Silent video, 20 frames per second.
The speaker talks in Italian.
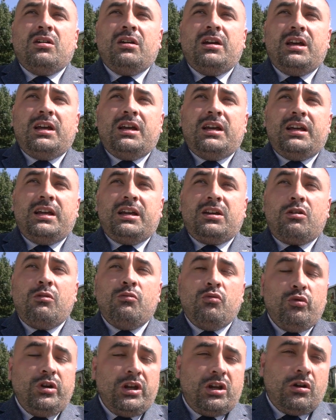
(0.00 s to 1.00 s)
eh,
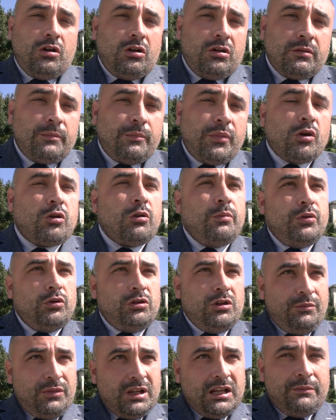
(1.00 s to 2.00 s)
comuni con poco
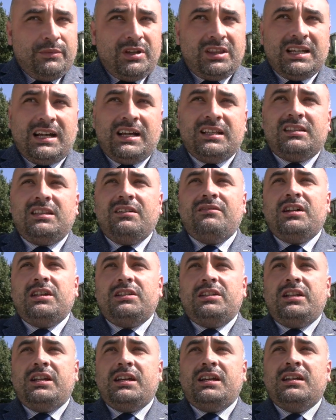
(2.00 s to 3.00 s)
più di 1000 abitanti, vale
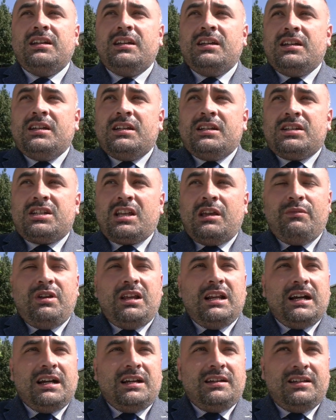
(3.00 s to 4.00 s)
a dire
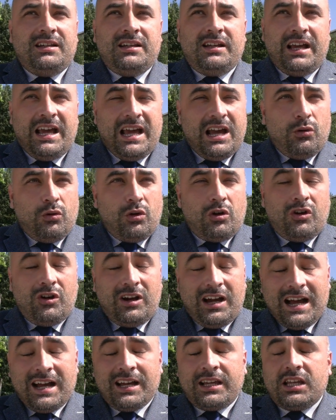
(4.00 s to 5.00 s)
6.000
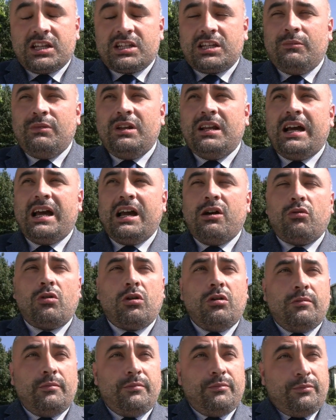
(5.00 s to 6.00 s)
euro, anche 6.000
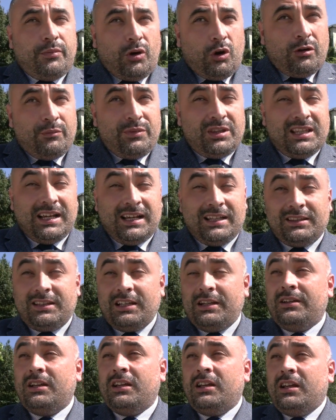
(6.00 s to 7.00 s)
euro pro
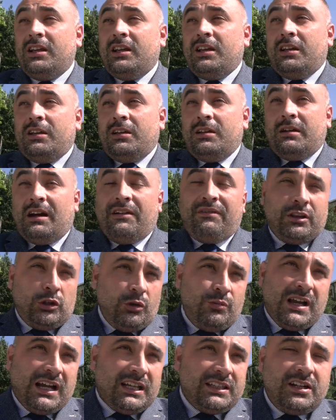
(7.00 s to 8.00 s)
abitante. A
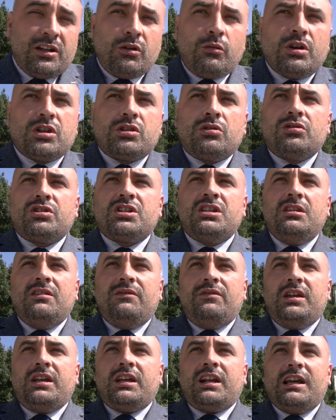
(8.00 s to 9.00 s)
Valdobbiadene questo
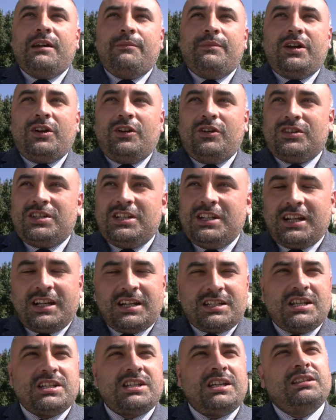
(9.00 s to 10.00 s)
significherebbero
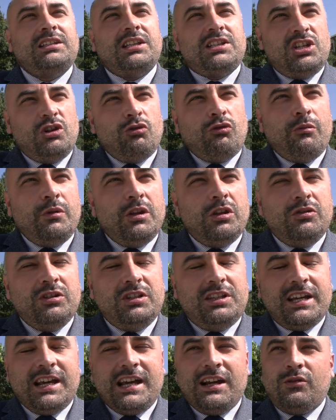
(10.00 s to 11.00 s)
circa 65
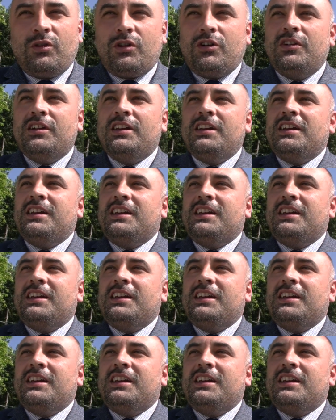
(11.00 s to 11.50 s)
milioni di euro